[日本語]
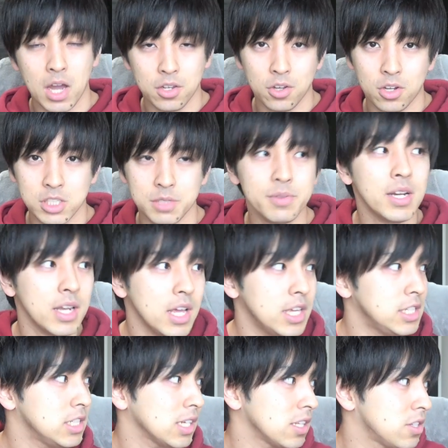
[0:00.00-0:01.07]
あの、自分はね、
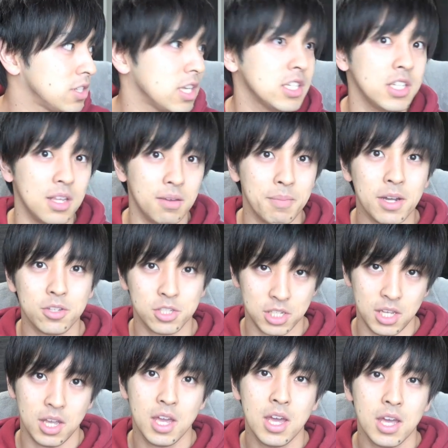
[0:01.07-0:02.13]
1月1日に毎
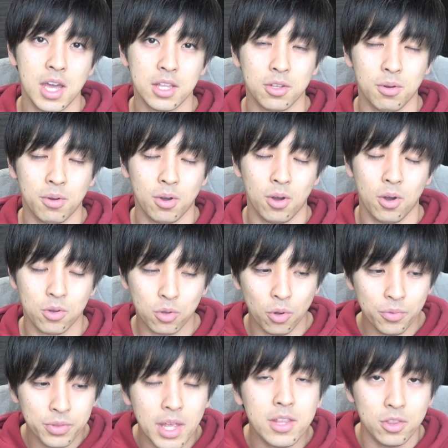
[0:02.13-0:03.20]
年、えっと、
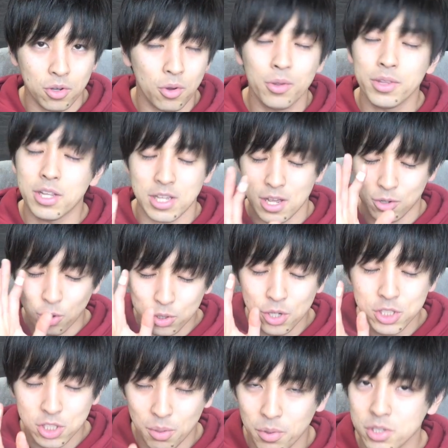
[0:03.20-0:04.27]
今年度、本年度、今
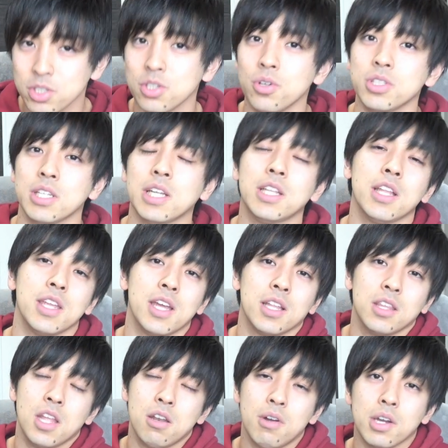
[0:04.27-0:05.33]
年の目標って立ててやっ
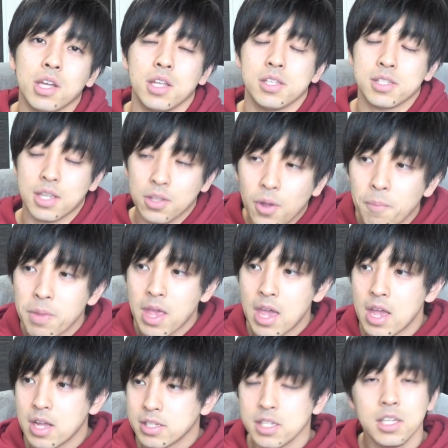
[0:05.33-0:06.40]
てるわけですけど、
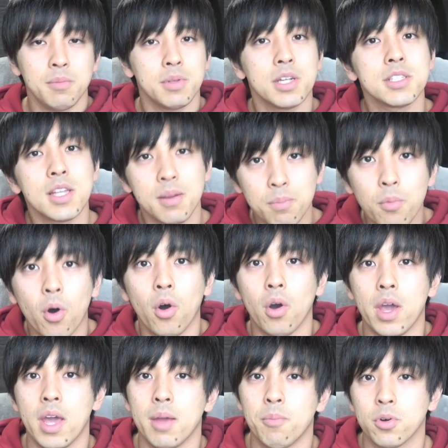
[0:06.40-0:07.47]
ぜひ皆さんも、
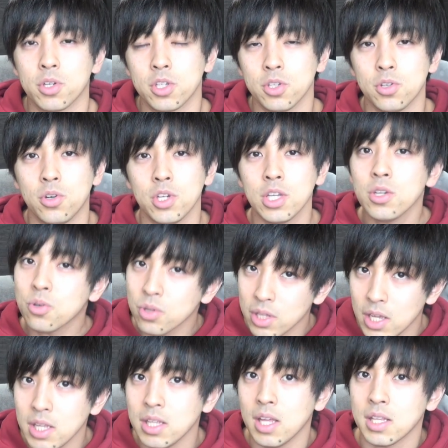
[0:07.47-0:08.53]
え標1個
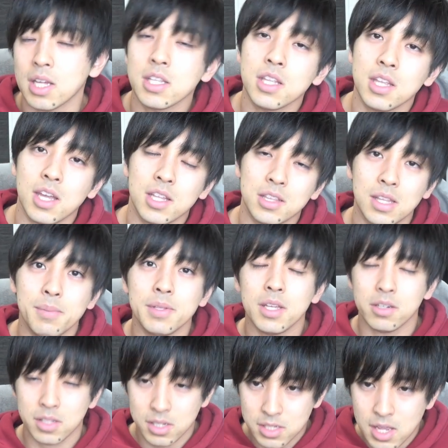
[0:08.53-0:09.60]
でいいんで立ててやってみて
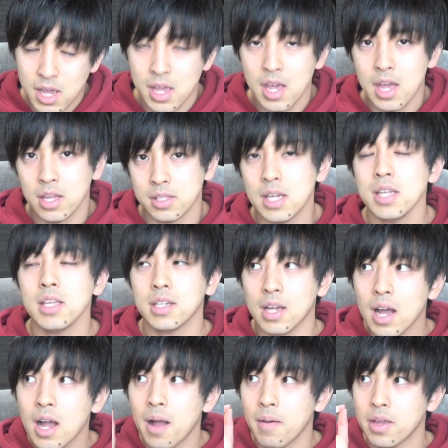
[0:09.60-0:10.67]
ください。何
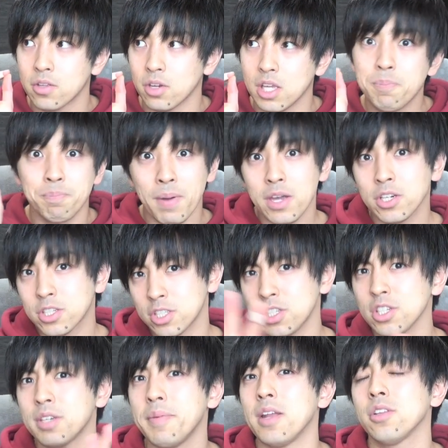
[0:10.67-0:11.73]
か、えっと、いっぱい複数
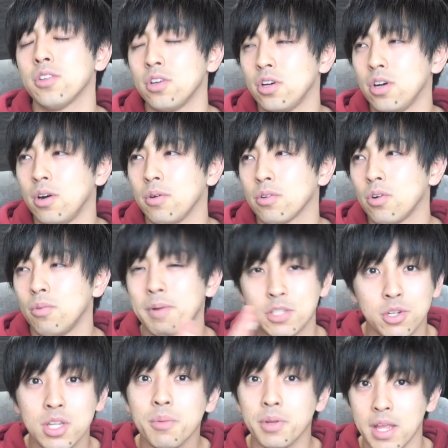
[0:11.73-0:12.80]
決めると、こう、まあ、
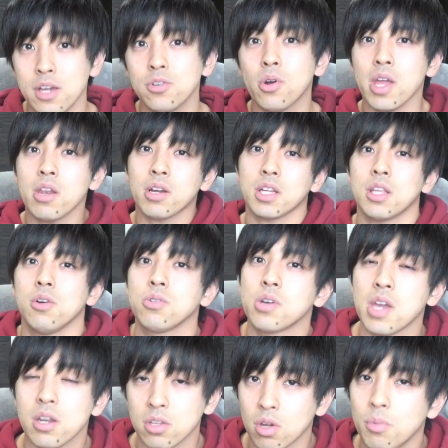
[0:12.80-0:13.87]
それでもね、動ける方は動
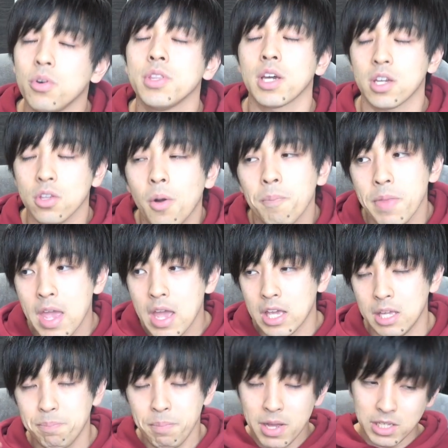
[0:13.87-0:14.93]
けると思うんだけど、
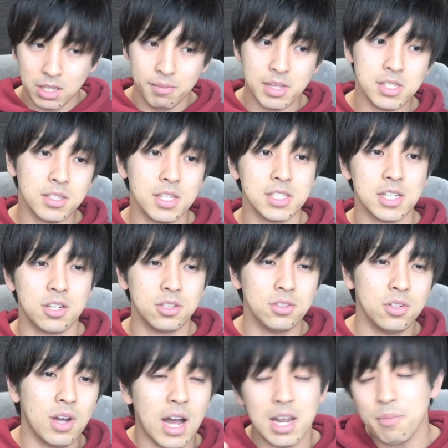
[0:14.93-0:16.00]
いっぱい決めすぎちゃう
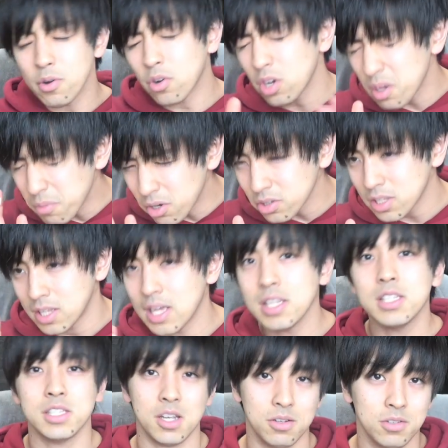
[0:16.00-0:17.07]
と、あれもこれもって
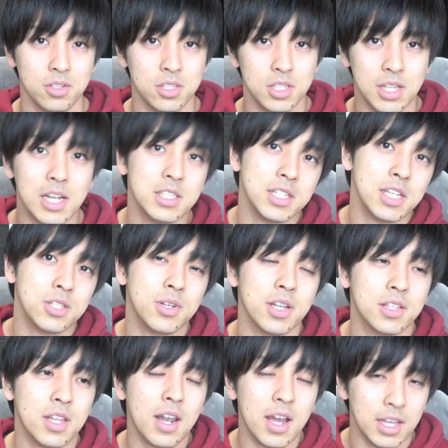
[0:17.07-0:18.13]
なっちゃう。なっちゃいそう
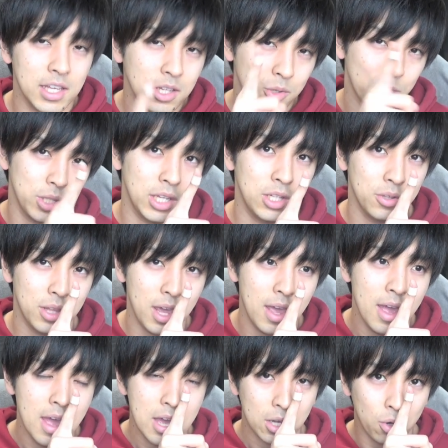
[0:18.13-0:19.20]
だったら1個でいいの
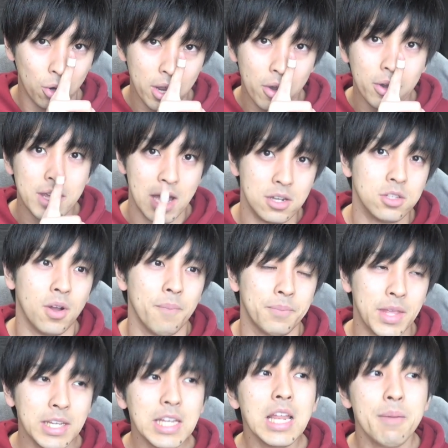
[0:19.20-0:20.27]
で、これをやると。
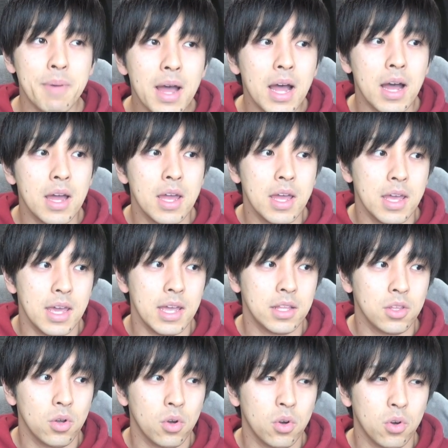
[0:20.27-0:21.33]
できれば、えっ、
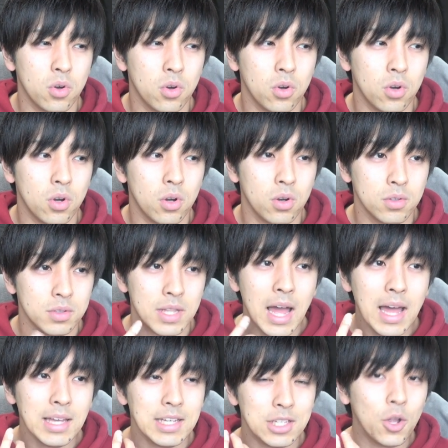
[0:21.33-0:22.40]
と、
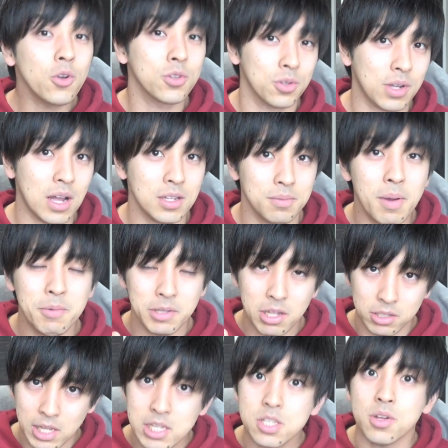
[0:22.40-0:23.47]
何位取るとか、まあみん
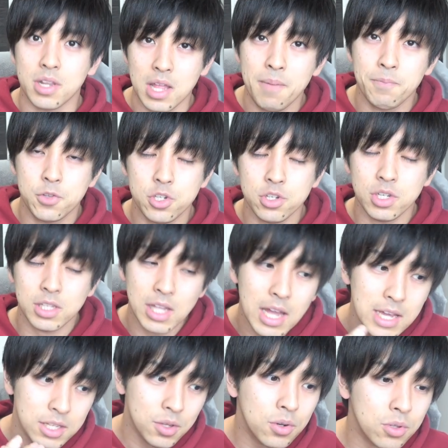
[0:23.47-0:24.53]
なのテストでね、10位
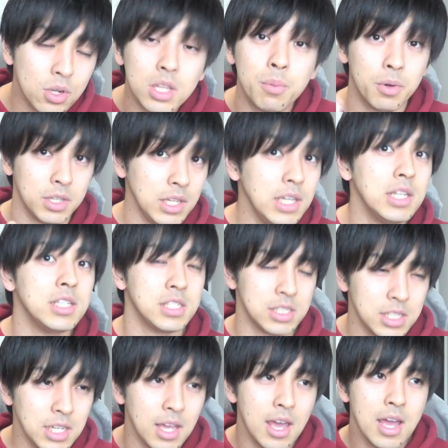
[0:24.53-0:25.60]
何位取るとかでもいい
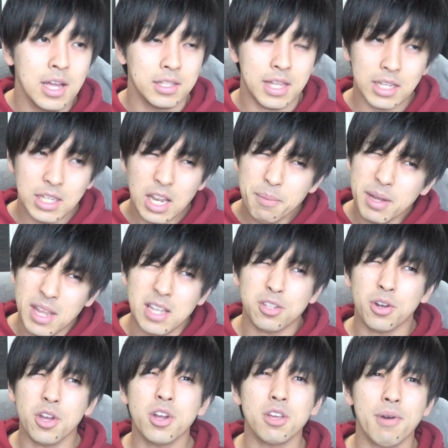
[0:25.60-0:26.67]
し、できればね、
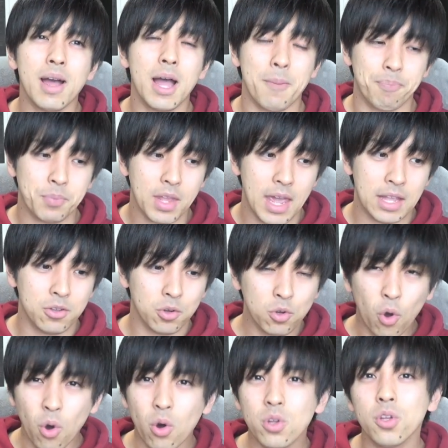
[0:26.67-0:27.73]
それよりは、あの、
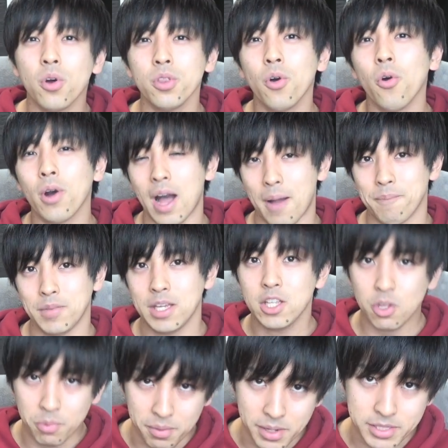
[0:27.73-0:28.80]
行動の方がいい
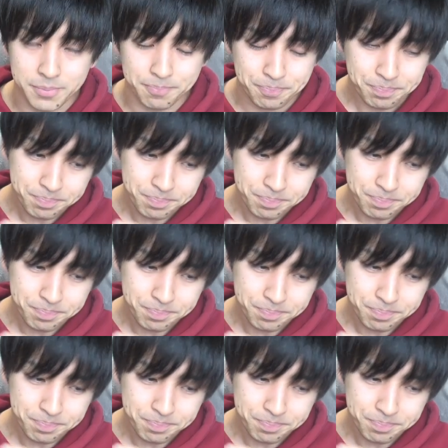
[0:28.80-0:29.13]
と思います。